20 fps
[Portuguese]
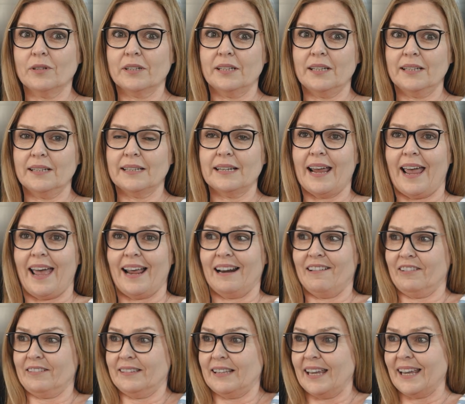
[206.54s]
o que, que é?
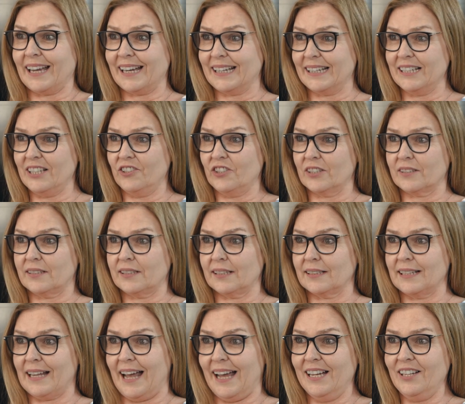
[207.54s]
Ela tem a crise de
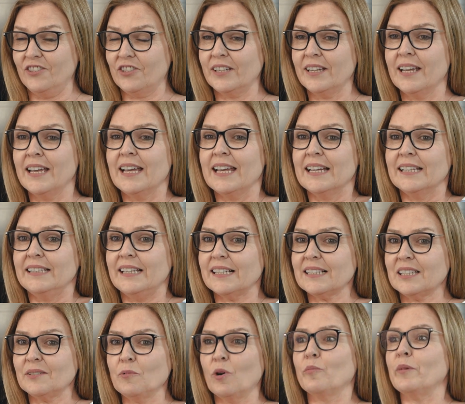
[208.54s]
ansiedade.
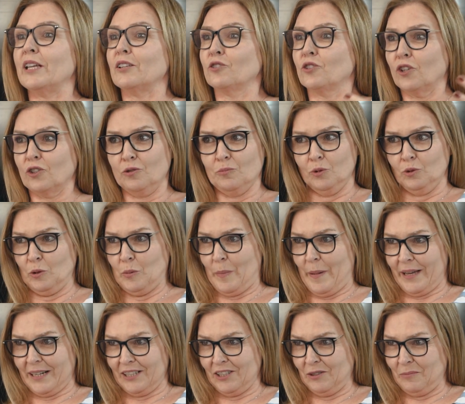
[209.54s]
Nesse momento, todo mundo
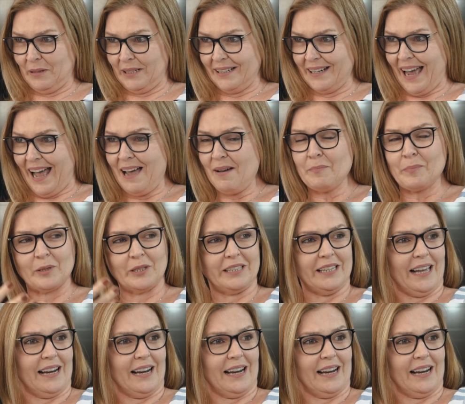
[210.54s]
para de brigar, porque